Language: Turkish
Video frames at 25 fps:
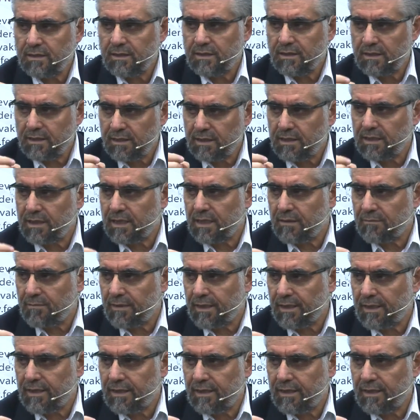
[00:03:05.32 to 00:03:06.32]
illel
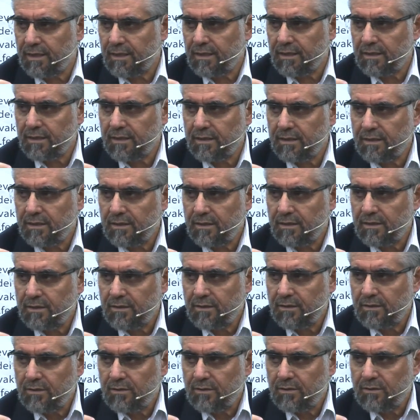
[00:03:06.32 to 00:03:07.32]
belâh
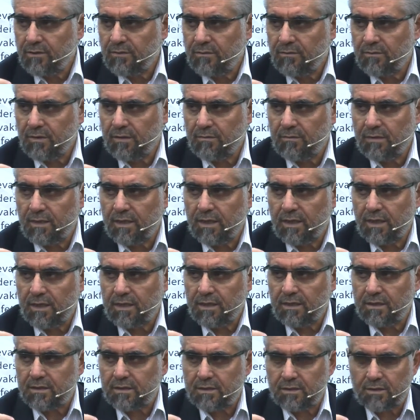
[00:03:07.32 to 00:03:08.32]
ve ma
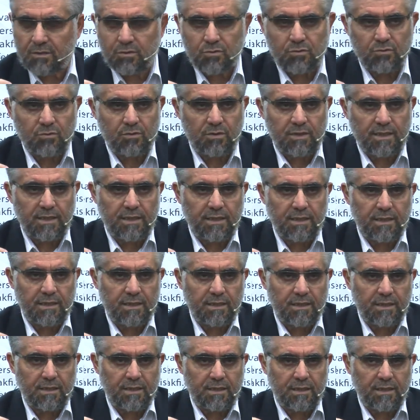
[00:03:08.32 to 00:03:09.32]
aler rasuli
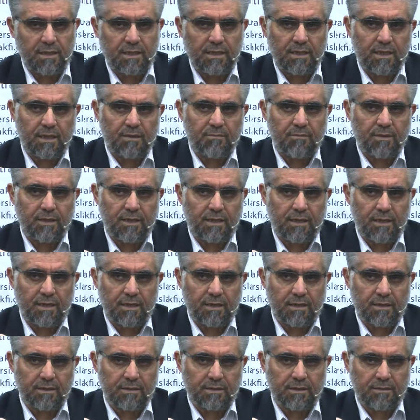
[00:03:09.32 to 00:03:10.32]
illel
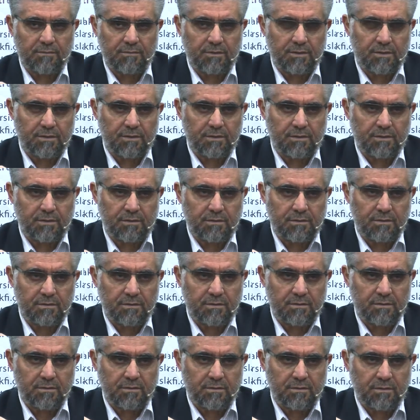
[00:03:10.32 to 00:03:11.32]
belâh demiştir.
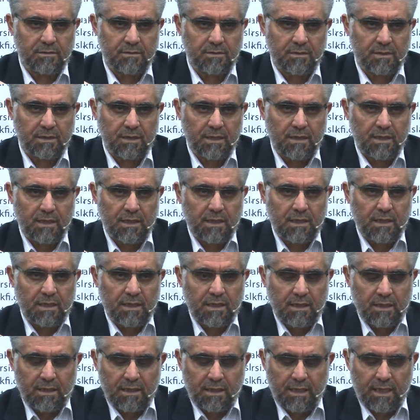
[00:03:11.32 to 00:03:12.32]

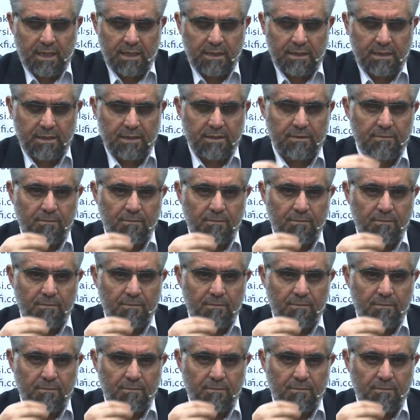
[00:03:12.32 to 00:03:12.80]
Yani